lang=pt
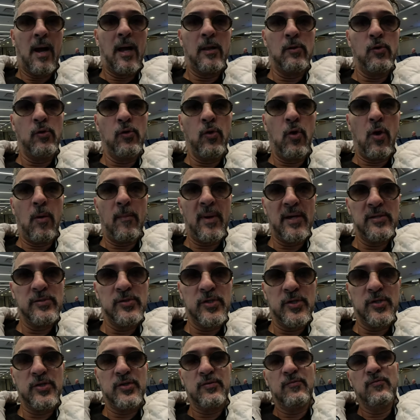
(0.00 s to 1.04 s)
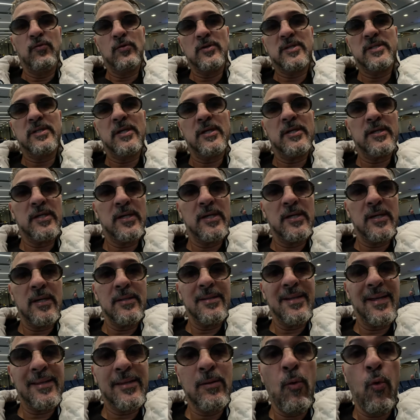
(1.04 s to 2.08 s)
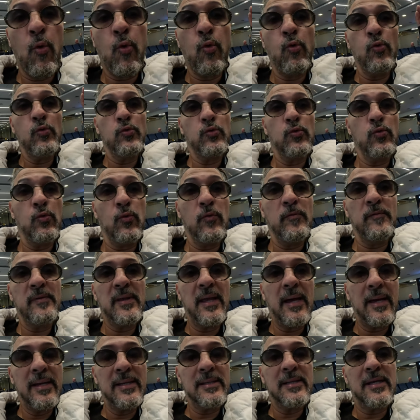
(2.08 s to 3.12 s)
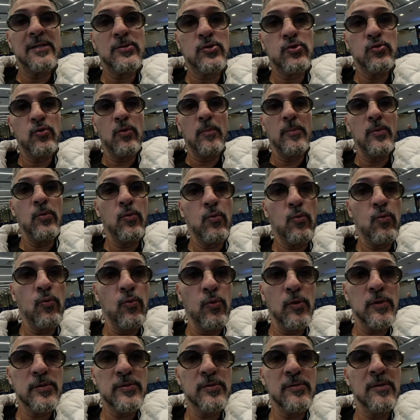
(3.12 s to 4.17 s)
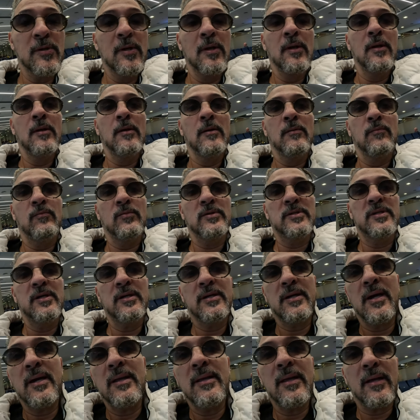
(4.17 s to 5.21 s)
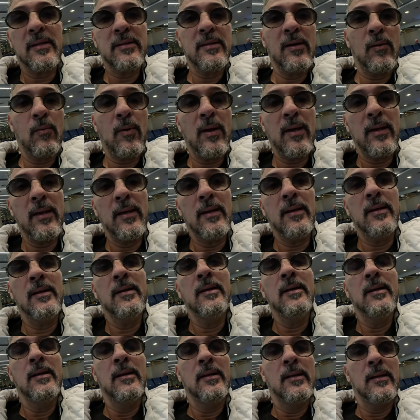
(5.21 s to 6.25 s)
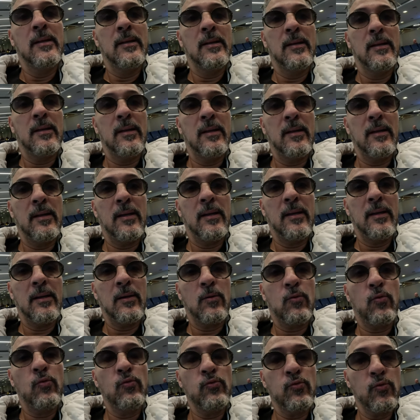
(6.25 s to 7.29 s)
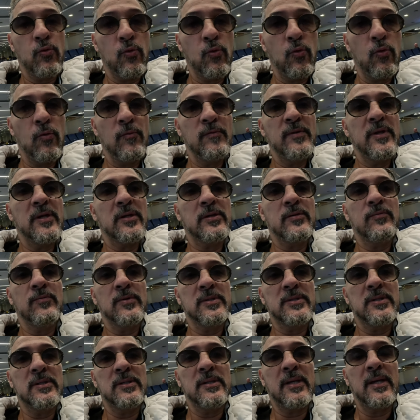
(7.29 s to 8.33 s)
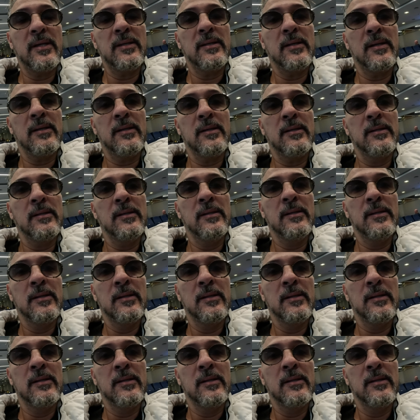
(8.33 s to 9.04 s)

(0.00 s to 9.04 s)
Alô Nômades, vocês que ainda estão com dúvida ainda sobre o curso, vocês que ainda estão aí é, com dúvidas, que vocês ainda